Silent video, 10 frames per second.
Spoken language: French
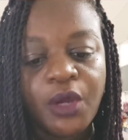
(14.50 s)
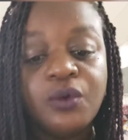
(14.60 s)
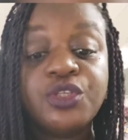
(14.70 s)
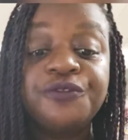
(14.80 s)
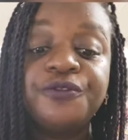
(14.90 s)

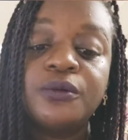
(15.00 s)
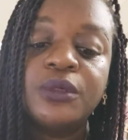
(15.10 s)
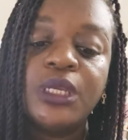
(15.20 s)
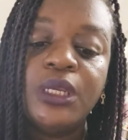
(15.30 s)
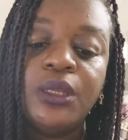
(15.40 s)
aux enfants
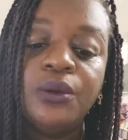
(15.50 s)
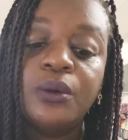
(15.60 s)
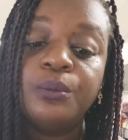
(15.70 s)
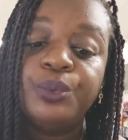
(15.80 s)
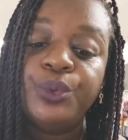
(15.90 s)
qui
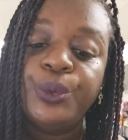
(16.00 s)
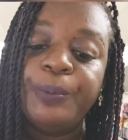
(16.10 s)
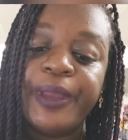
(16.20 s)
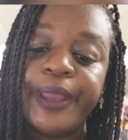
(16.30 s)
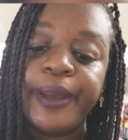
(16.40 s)
n'auront plus de
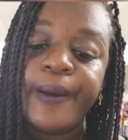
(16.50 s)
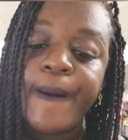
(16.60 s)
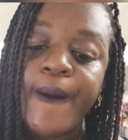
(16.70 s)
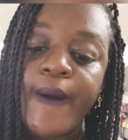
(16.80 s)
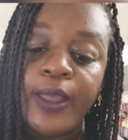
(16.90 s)
père,
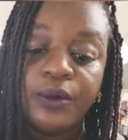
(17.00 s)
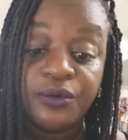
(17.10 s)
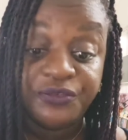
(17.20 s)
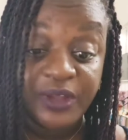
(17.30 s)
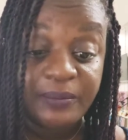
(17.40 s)

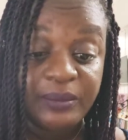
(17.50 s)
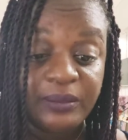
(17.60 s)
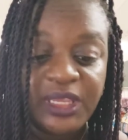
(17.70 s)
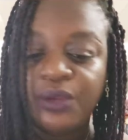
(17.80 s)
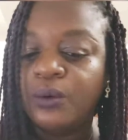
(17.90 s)
aux femmes
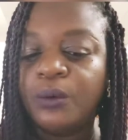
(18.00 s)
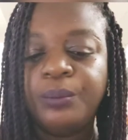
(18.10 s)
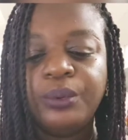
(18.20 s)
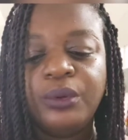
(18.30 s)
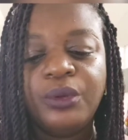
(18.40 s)
qui n'auront
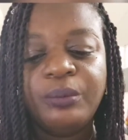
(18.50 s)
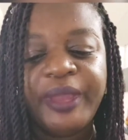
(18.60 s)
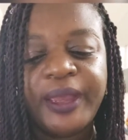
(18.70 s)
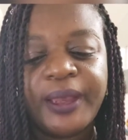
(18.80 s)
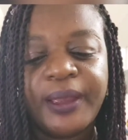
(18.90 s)
plus de
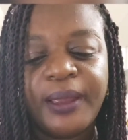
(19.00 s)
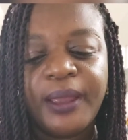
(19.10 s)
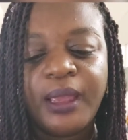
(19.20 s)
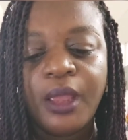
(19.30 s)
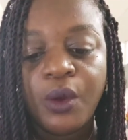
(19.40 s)
mère,
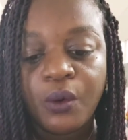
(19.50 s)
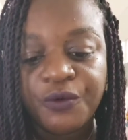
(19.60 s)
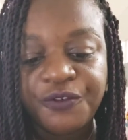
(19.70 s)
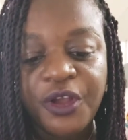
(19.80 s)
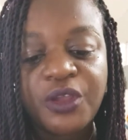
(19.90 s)
aux
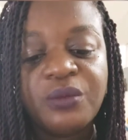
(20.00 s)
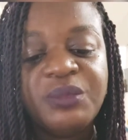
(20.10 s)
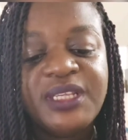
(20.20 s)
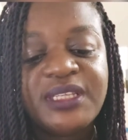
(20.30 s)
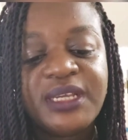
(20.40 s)
vagues
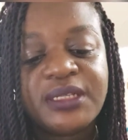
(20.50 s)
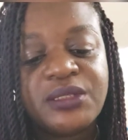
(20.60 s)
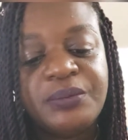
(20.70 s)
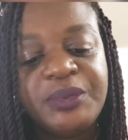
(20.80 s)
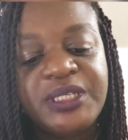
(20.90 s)
misères
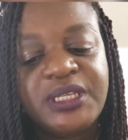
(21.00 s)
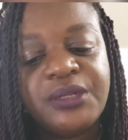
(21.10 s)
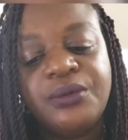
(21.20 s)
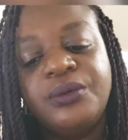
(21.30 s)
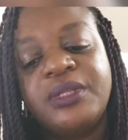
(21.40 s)
suppliciées
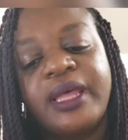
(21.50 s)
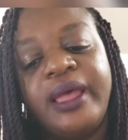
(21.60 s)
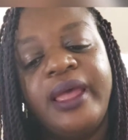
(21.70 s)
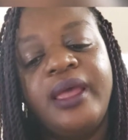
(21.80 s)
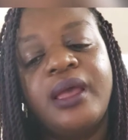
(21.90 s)
de notre
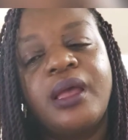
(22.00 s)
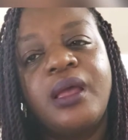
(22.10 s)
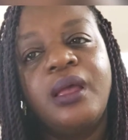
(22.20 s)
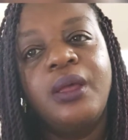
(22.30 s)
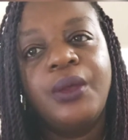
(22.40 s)
ère,
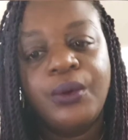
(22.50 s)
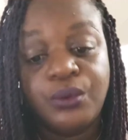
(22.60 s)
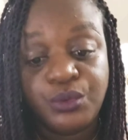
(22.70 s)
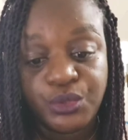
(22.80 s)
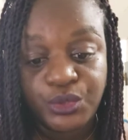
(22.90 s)

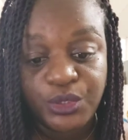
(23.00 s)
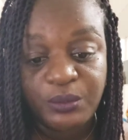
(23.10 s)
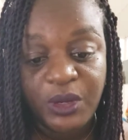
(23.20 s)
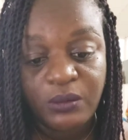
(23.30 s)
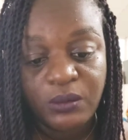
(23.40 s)
aux
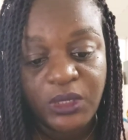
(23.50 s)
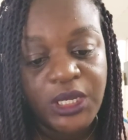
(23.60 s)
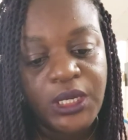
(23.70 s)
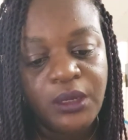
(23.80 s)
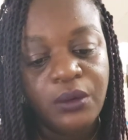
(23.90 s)
ossements
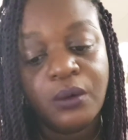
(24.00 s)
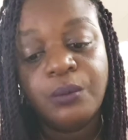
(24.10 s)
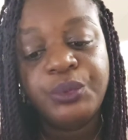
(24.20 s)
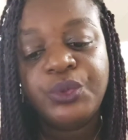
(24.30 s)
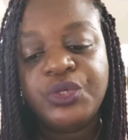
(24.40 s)
qui
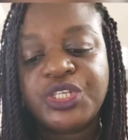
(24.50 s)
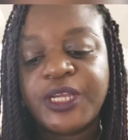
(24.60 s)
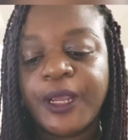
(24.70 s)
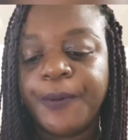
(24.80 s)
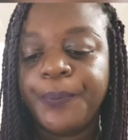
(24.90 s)
n'auront plus de
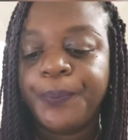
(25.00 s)
chair,